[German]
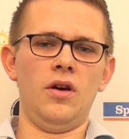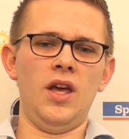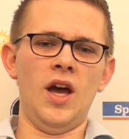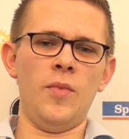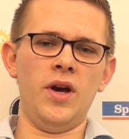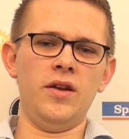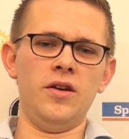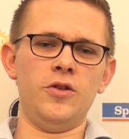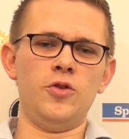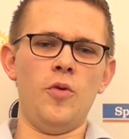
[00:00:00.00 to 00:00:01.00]
Ja, mein
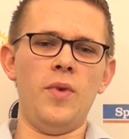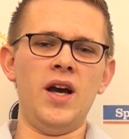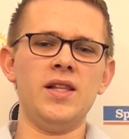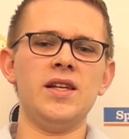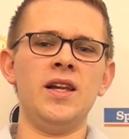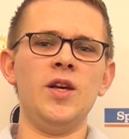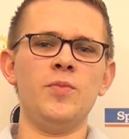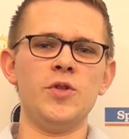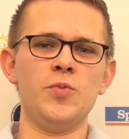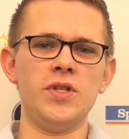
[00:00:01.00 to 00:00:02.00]
äh,
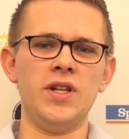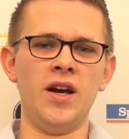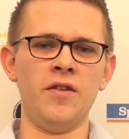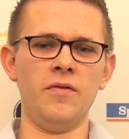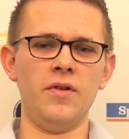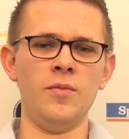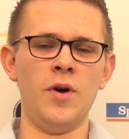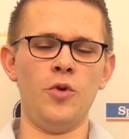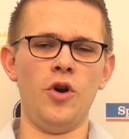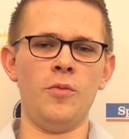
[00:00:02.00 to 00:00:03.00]
Top-1-Erlebnis bislang im
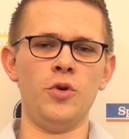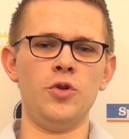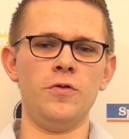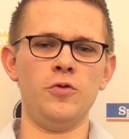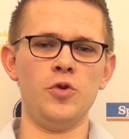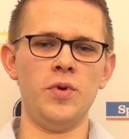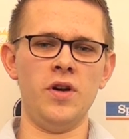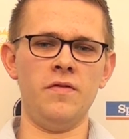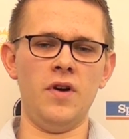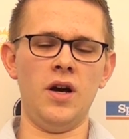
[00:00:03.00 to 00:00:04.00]
Hamburger
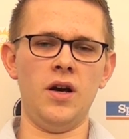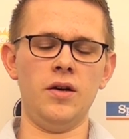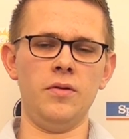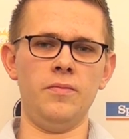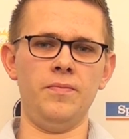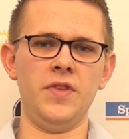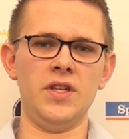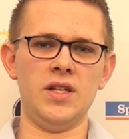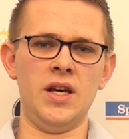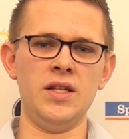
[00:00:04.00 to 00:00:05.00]
Amateurfußball war ähm,
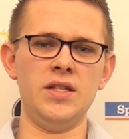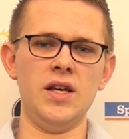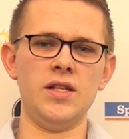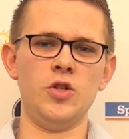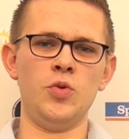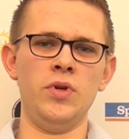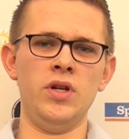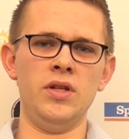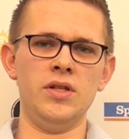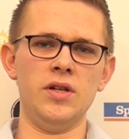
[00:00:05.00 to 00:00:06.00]
eines der ersten Spiele
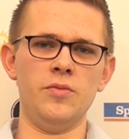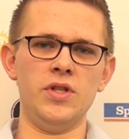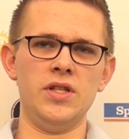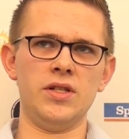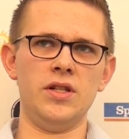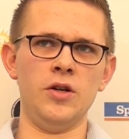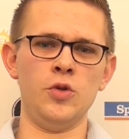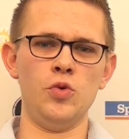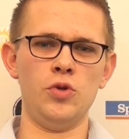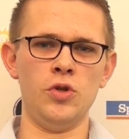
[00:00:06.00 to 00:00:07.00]
in dieser Bezirksliga
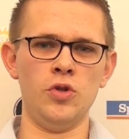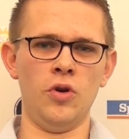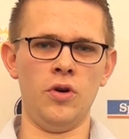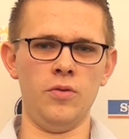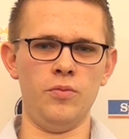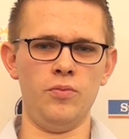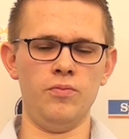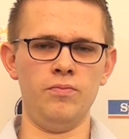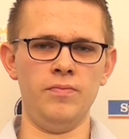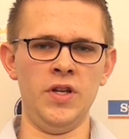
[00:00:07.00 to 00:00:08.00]
Südsaison,
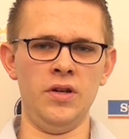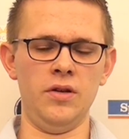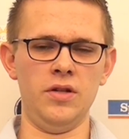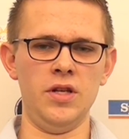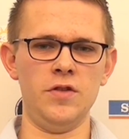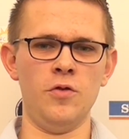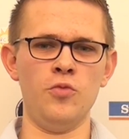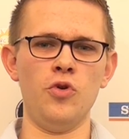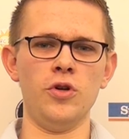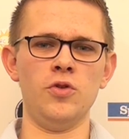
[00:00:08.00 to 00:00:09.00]
äh, der TSV
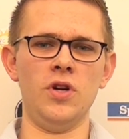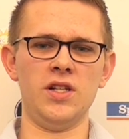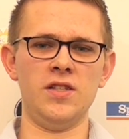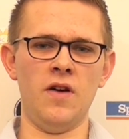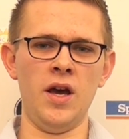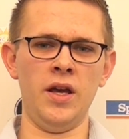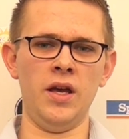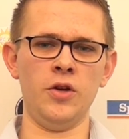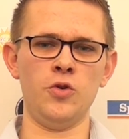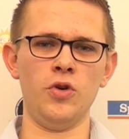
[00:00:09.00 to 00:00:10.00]
Buchholz 02
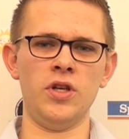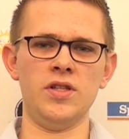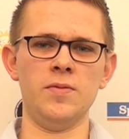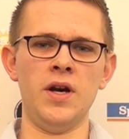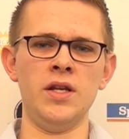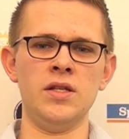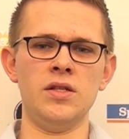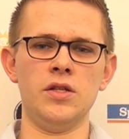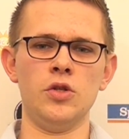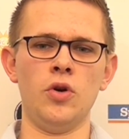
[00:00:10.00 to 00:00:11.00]
gegen Türkei 2 diese
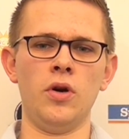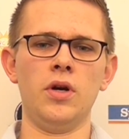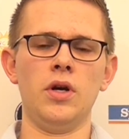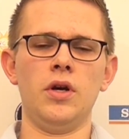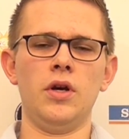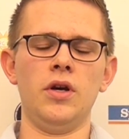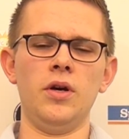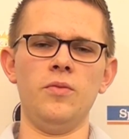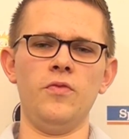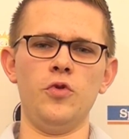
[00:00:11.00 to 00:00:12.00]
Saison,
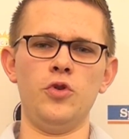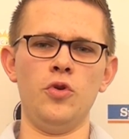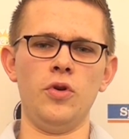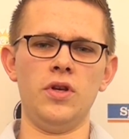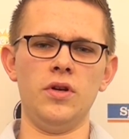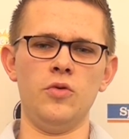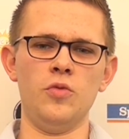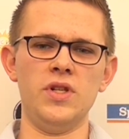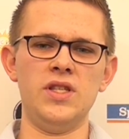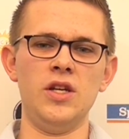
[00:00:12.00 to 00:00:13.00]
ähm, wo Türkei nur
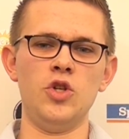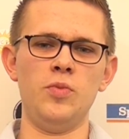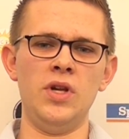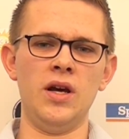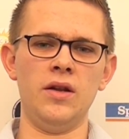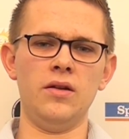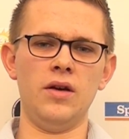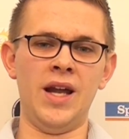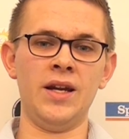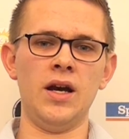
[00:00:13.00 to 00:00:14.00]
mit zehn Spielern
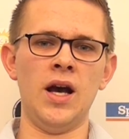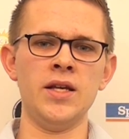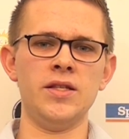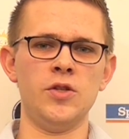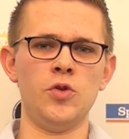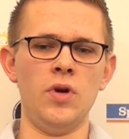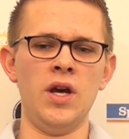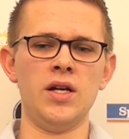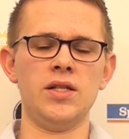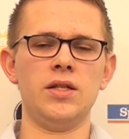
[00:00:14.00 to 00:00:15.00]
angereist ist
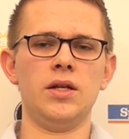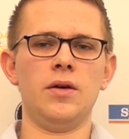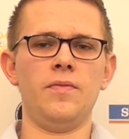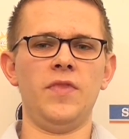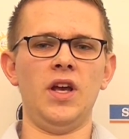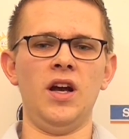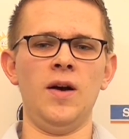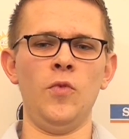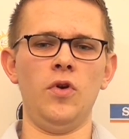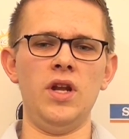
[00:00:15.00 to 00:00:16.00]
zuerst. Dann
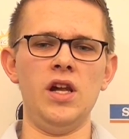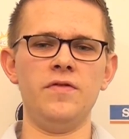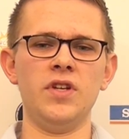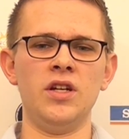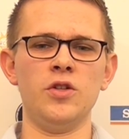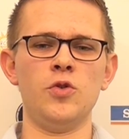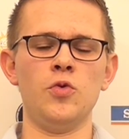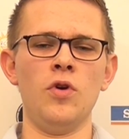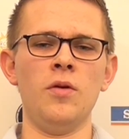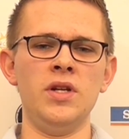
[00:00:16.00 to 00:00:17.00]
kam noch ein Elfter
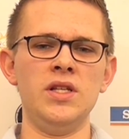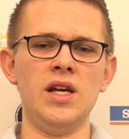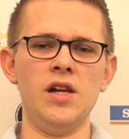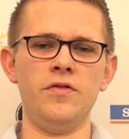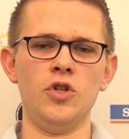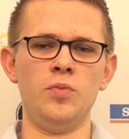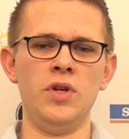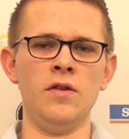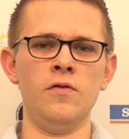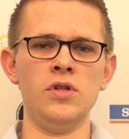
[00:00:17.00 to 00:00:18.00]
dazu, aber dieser elfte
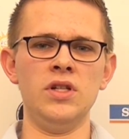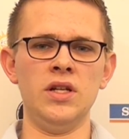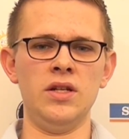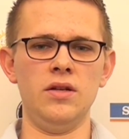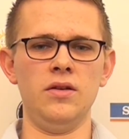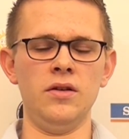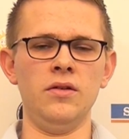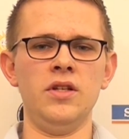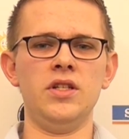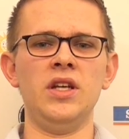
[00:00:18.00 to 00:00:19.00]
Spieler wollte dann äh,
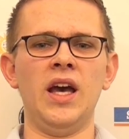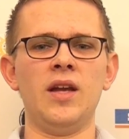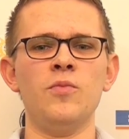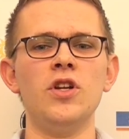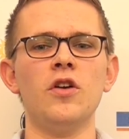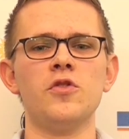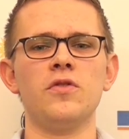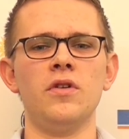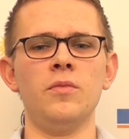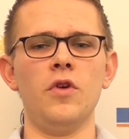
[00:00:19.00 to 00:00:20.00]
nicht direkt mit
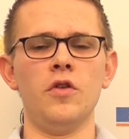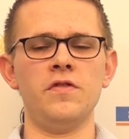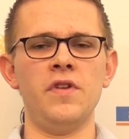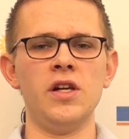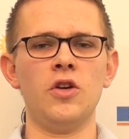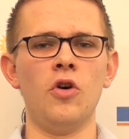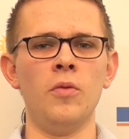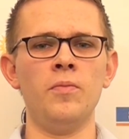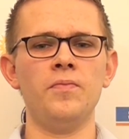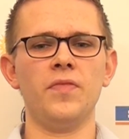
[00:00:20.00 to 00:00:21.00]
aufs, ähm, aufs Feld
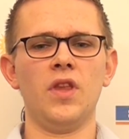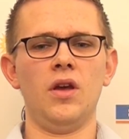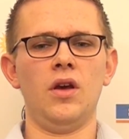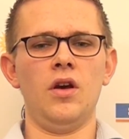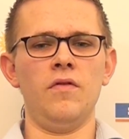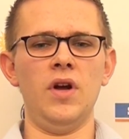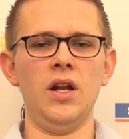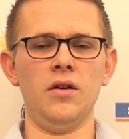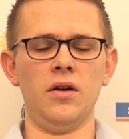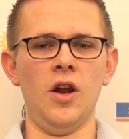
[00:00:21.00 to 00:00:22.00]
kommen, weil
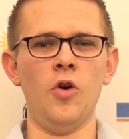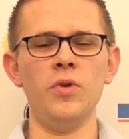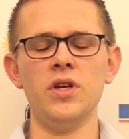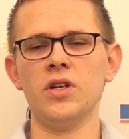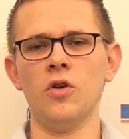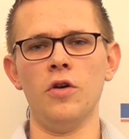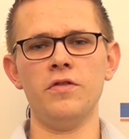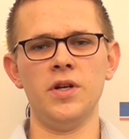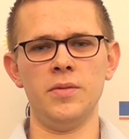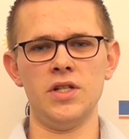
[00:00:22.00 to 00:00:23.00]
er, glaube ich,
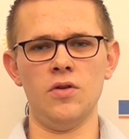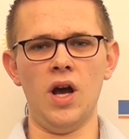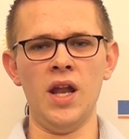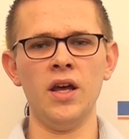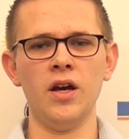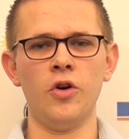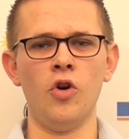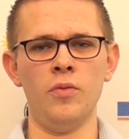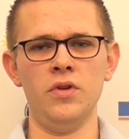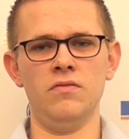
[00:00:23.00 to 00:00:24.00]
gehofft hat, dass noch andere
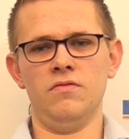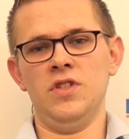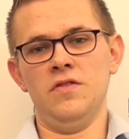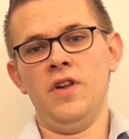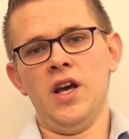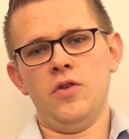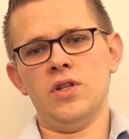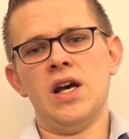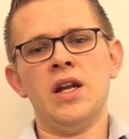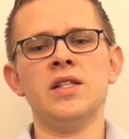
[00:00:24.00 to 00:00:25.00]
kommen, die vielleicht aus
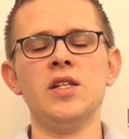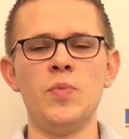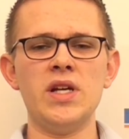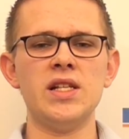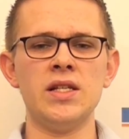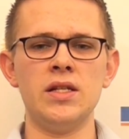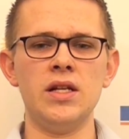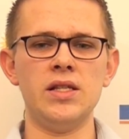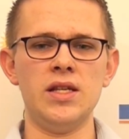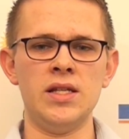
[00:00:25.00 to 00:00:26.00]
seiner Sicht besser sind
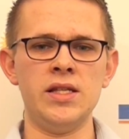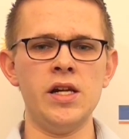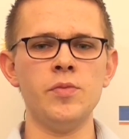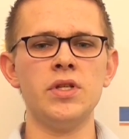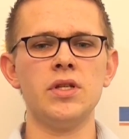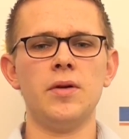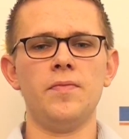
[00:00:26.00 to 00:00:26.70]
als er selbst.